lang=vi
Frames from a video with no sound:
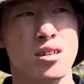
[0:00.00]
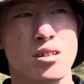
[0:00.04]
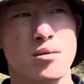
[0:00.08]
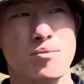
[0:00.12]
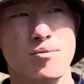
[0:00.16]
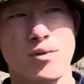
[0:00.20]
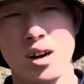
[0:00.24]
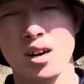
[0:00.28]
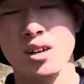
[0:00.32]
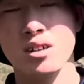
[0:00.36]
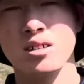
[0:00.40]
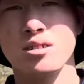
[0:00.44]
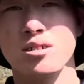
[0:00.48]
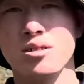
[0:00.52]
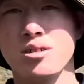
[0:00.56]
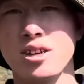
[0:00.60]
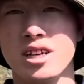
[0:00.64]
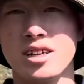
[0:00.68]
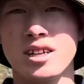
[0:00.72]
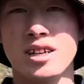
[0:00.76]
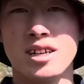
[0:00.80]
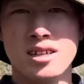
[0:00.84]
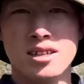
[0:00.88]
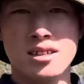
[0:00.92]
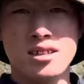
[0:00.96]
Vâng, từ
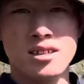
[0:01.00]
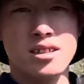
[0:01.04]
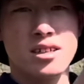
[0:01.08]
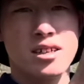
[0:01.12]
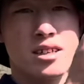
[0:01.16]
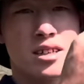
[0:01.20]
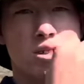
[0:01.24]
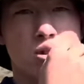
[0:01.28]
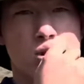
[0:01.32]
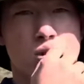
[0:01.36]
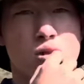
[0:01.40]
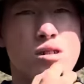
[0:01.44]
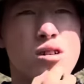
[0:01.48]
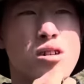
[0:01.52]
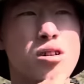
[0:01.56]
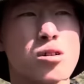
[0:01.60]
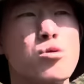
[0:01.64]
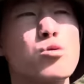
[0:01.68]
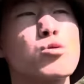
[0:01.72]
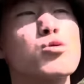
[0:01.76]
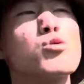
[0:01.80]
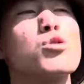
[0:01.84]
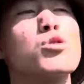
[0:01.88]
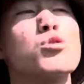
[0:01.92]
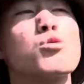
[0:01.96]
đây sang cái chỗ
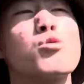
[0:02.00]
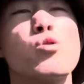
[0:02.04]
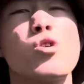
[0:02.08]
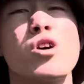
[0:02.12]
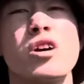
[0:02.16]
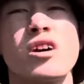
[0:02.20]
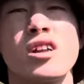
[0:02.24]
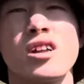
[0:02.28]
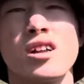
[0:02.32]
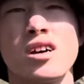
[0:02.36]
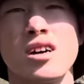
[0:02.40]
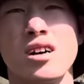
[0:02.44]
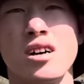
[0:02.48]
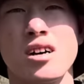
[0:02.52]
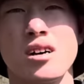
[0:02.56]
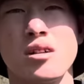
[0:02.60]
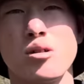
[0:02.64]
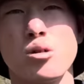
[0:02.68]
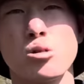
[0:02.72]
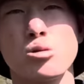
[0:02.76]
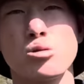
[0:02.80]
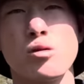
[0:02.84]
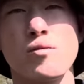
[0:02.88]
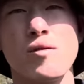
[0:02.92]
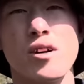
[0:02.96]
đụng cua kia là
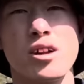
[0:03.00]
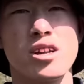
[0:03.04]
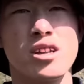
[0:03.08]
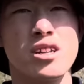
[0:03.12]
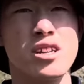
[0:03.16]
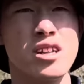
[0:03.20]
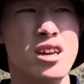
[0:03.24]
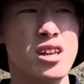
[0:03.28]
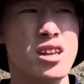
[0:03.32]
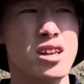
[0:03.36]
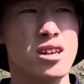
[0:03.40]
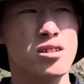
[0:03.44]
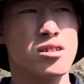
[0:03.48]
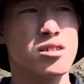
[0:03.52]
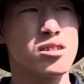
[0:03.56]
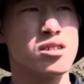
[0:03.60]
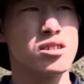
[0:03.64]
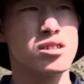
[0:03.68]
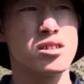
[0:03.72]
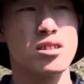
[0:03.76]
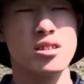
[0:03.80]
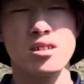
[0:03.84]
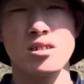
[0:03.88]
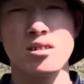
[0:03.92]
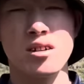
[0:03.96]
ô tô vào đến đấy là nó
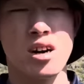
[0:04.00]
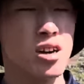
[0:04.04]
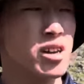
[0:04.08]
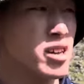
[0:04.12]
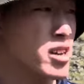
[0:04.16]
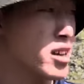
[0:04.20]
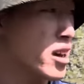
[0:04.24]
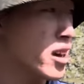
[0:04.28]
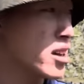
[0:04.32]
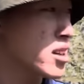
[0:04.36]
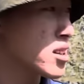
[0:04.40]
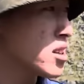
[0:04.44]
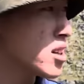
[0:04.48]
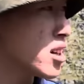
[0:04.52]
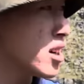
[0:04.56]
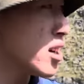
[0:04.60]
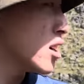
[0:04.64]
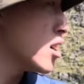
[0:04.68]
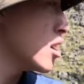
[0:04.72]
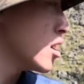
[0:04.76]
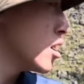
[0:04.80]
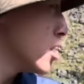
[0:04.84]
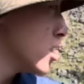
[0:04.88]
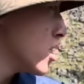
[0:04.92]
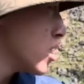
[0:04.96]
chỉ hình là
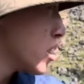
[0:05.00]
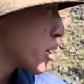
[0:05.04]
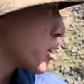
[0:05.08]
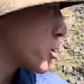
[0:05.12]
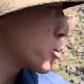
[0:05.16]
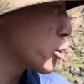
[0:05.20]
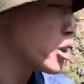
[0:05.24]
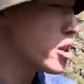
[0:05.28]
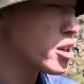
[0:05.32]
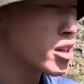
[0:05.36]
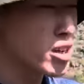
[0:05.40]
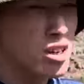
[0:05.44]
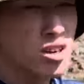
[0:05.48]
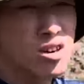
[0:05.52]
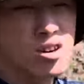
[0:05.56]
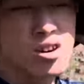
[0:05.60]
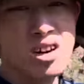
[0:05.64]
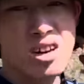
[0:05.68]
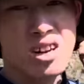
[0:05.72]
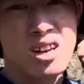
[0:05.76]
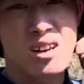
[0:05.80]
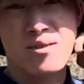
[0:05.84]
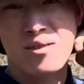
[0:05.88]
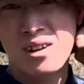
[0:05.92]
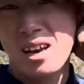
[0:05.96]
cái tuyến đường
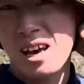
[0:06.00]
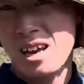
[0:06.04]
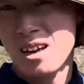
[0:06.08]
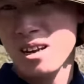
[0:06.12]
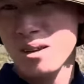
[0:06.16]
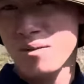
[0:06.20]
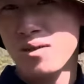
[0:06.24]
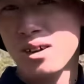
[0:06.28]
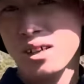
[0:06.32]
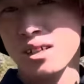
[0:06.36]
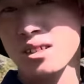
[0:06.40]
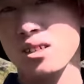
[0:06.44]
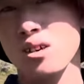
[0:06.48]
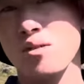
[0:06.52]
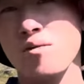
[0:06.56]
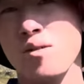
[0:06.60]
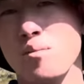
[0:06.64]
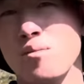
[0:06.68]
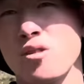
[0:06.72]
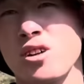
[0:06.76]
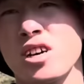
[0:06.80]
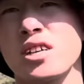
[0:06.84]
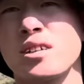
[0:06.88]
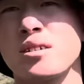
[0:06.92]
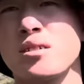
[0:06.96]
họ là rơi
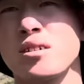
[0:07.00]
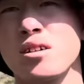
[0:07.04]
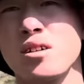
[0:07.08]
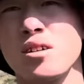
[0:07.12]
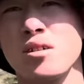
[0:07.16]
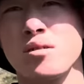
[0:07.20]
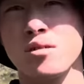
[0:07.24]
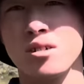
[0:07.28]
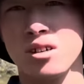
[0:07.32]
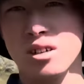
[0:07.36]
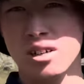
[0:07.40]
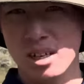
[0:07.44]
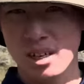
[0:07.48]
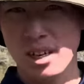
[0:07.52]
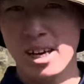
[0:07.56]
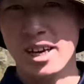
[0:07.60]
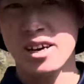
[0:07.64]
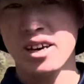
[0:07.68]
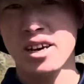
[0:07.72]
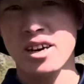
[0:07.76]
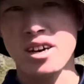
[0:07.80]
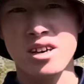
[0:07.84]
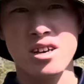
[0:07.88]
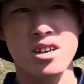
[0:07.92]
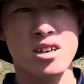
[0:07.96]
vào 1 cây hơn, gần 2
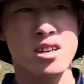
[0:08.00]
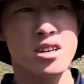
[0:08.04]
cây.